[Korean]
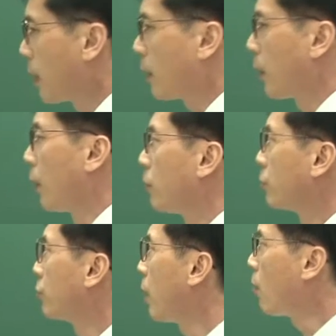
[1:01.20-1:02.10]
얘기인데요.
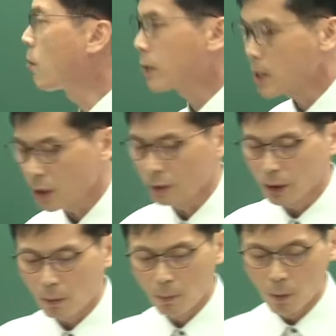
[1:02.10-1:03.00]
수장공사에서는
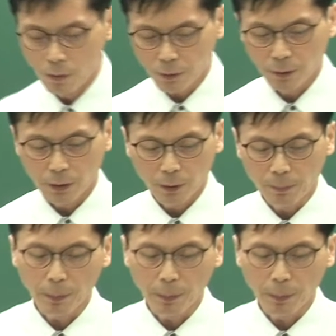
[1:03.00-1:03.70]
여러분 볼 수 있는 건